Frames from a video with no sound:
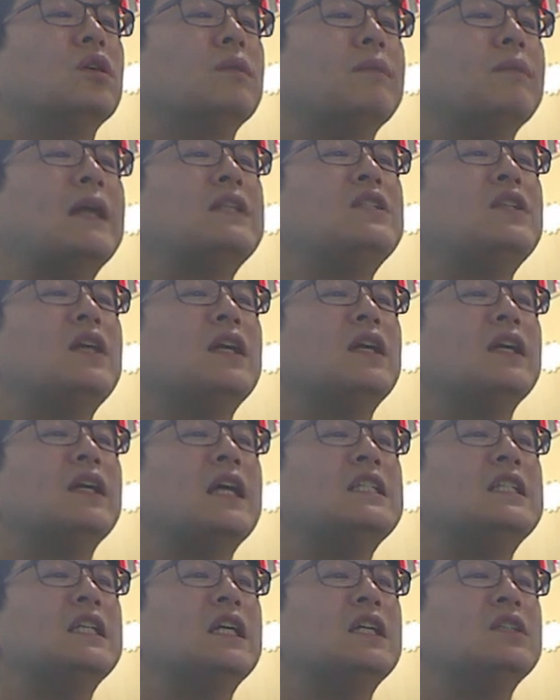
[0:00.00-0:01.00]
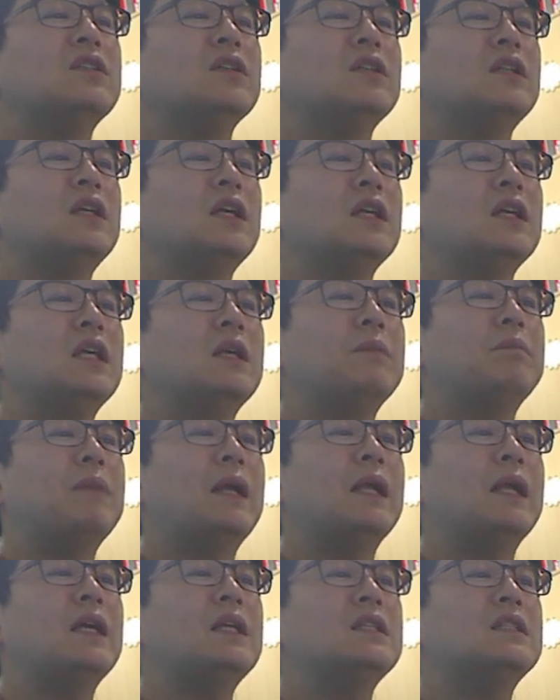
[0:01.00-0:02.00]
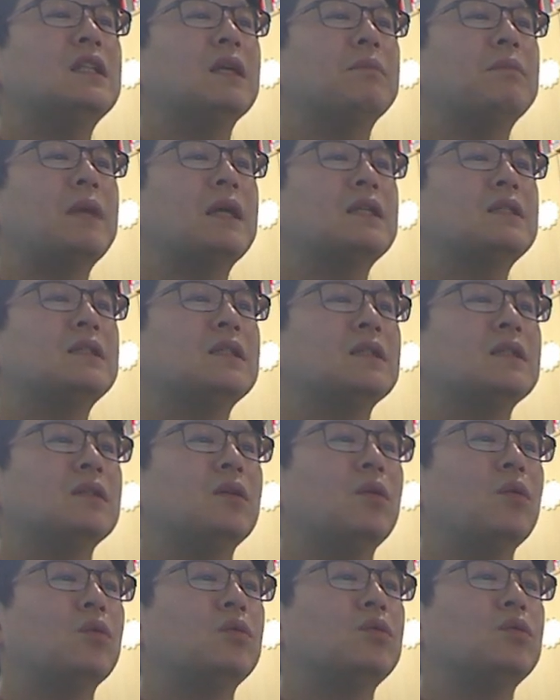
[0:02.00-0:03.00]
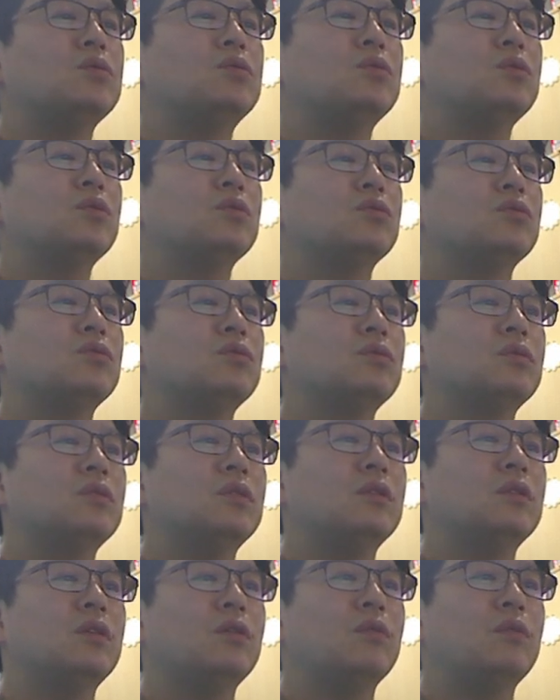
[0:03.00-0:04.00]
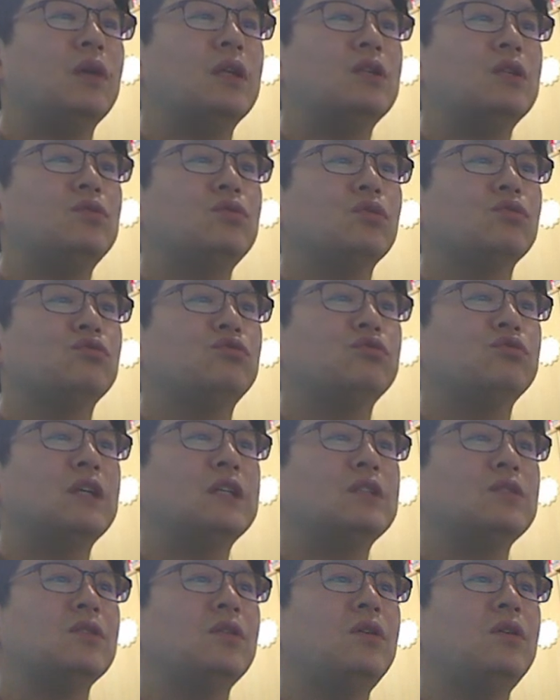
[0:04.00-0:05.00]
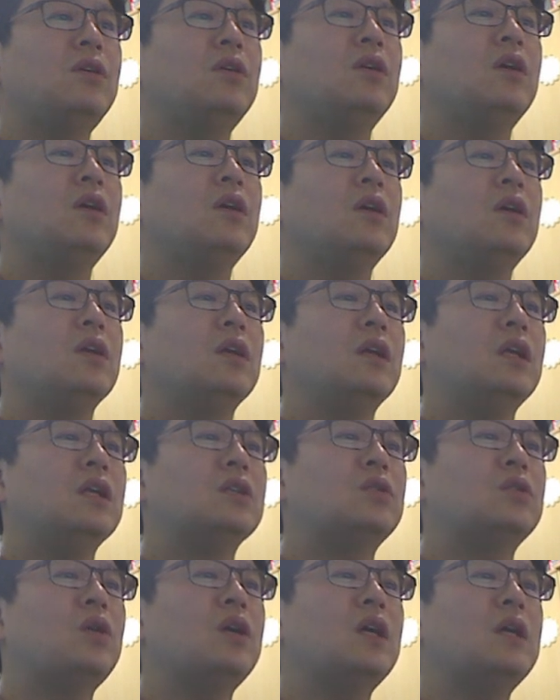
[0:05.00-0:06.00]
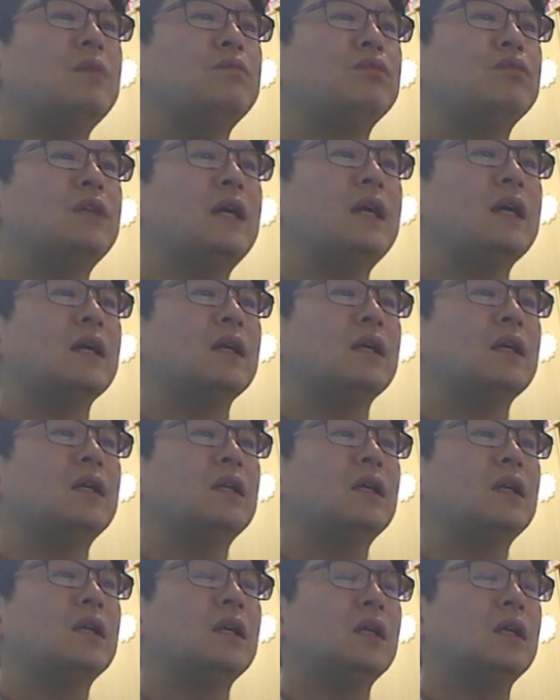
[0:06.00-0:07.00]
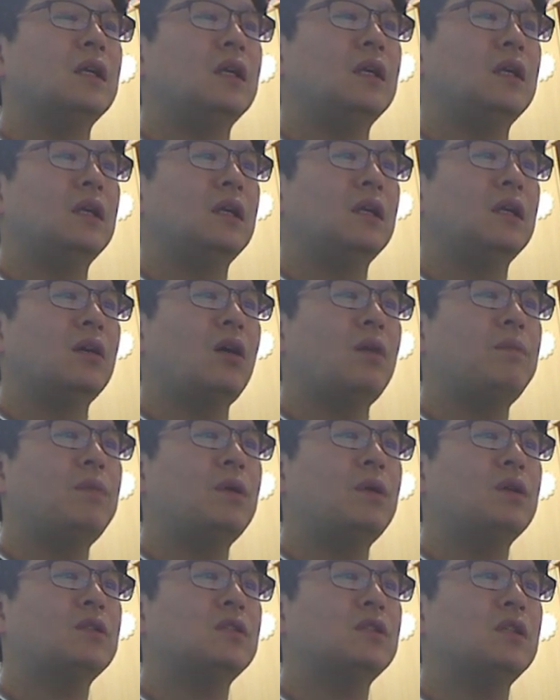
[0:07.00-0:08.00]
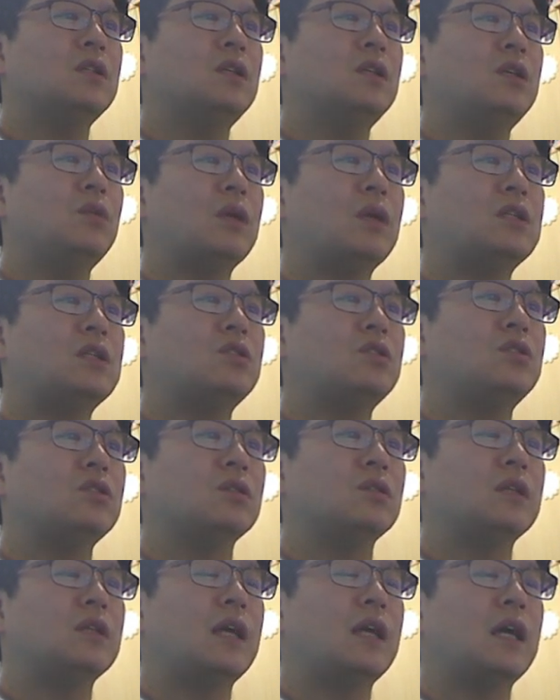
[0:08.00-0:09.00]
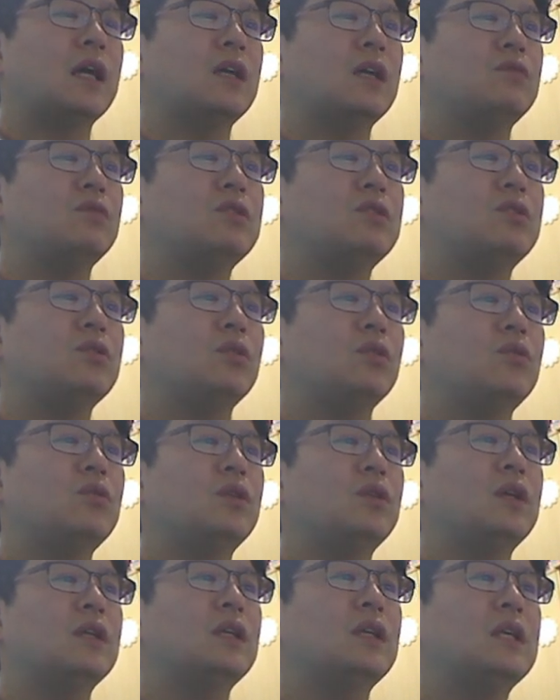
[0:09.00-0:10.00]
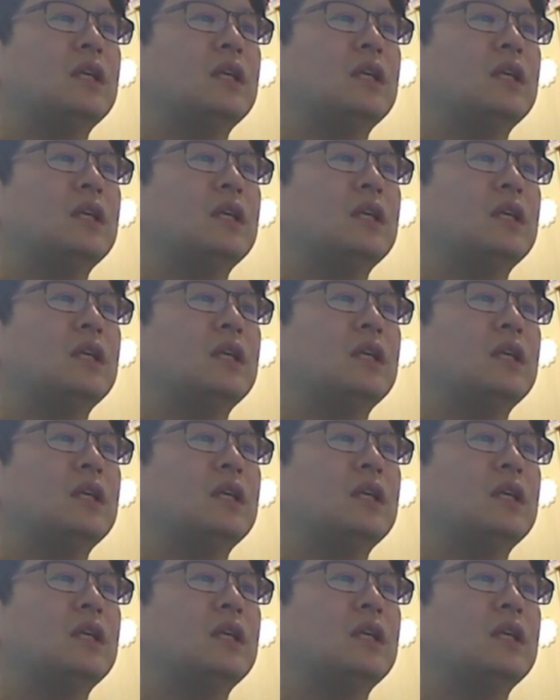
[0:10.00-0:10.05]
마취하기 1시간 전에 이 빨간색 박스 오른쪽 왼쪽 두 개죠. 이 서해부랑 이 허벅지 외측 약간 뒤쪽 여기에다